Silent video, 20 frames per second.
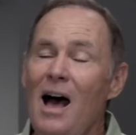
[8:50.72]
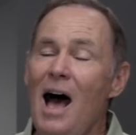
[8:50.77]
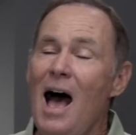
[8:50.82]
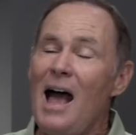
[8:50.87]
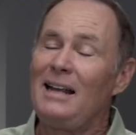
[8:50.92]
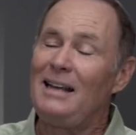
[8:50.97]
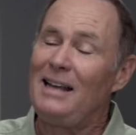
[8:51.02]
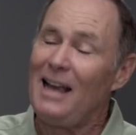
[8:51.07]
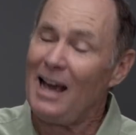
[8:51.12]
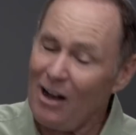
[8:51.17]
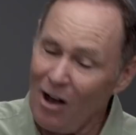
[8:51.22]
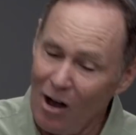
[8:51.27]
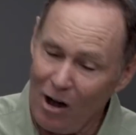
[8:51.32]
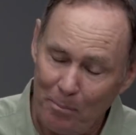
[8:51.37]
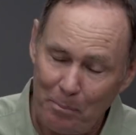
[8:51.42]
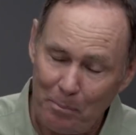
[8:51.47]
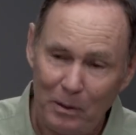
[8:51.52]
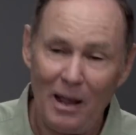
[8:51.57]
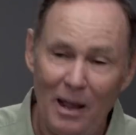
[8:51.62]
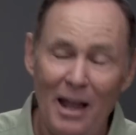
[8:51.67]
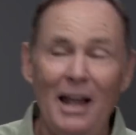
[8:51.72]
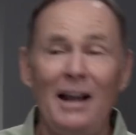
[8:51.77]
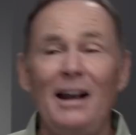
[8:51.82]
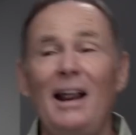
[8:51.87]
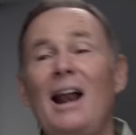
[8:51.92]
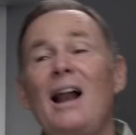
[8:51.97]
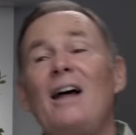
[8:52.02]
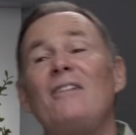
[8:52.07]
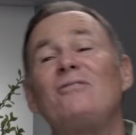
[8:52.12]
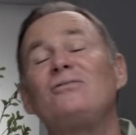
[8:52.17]
in die andere und war
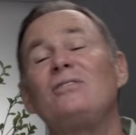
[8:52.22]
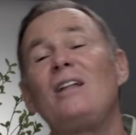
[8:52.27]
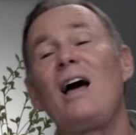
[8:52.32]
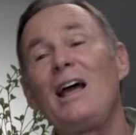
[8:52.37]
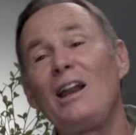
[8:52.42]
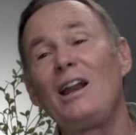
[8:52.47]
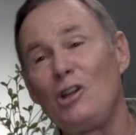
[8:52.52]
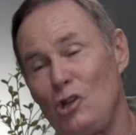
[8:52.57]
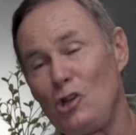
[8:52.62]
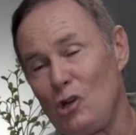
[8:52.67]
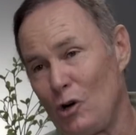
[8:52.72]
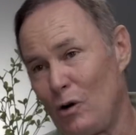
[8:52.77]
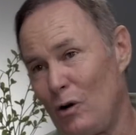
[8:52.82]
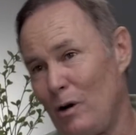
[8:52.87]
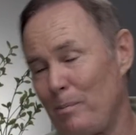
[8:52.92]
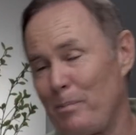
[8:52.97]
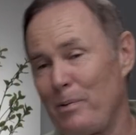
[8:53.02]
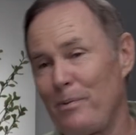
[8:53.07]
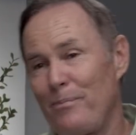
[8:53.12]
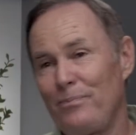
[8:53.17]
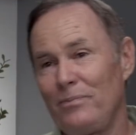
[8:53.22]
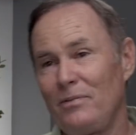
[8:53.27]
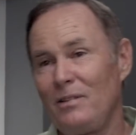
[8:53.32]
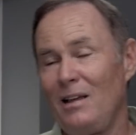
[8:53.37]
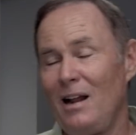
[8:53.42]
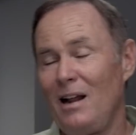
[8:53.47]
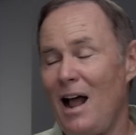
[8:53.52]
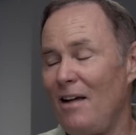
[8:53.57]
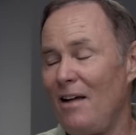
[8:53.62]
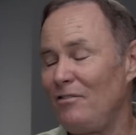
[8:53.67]
müde, und zur
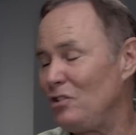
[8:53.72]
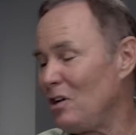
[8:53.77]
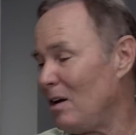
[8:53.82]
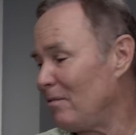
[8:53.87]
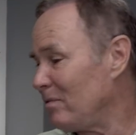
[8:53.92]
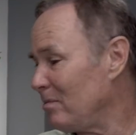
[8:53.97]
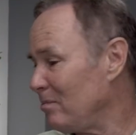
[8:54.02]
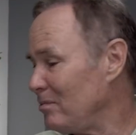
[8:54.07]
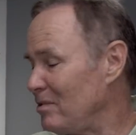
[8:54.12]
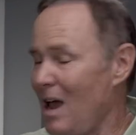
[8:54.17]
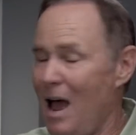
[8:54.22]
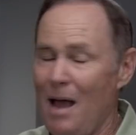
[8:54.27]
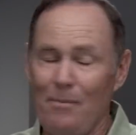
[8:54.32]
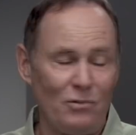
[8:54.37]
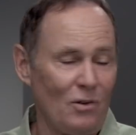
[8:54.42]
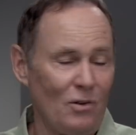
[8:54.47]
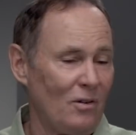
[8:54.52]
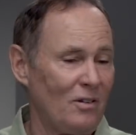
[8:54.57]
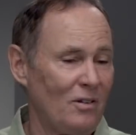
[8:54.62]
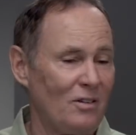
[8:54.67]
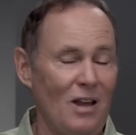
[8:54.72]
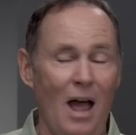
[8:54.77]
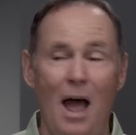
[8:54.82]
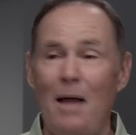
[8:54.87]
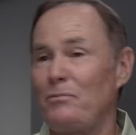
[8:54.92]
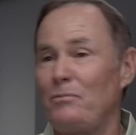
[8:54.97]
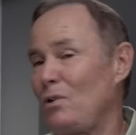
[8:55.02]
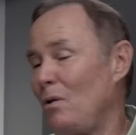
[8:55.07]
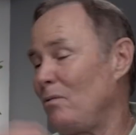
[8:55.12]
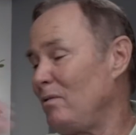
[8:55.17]
Krönung des Ganzen kämpfte ich
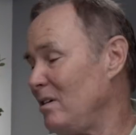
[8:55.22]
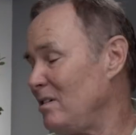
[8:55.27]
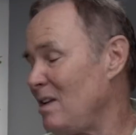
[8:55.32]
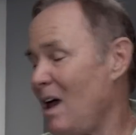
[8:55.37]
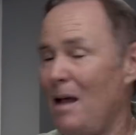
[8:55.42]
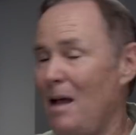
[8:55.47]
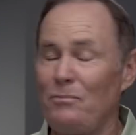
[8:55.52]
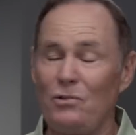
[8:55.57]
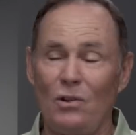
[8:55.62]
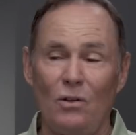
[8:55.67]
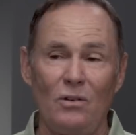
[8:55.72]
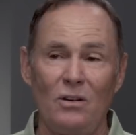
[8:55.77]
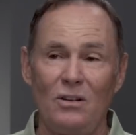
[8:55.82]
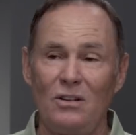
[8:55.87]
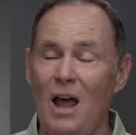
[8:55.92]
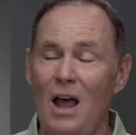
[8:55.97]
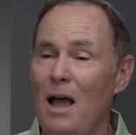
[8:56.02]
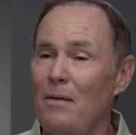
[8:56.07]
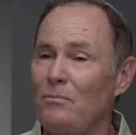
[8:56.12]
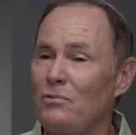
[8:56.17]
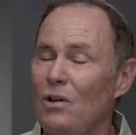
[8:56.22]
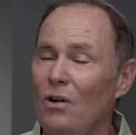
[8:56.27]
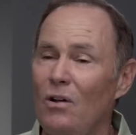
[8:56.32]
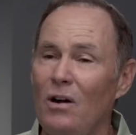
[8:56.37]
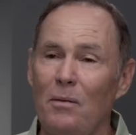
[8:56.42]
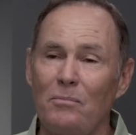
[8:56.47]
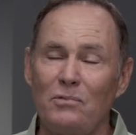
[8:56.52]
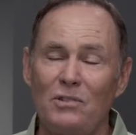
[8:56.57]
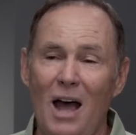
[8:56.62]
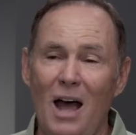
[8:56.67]
mit einer Erkältung und fühlte mich
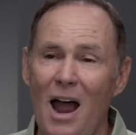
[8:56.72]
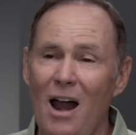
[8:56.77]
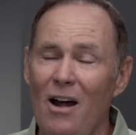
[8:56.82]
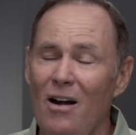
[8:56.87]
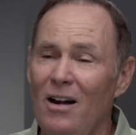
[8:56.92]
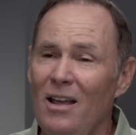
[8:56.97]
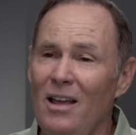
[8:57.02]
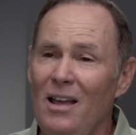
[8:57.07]
nicht gut.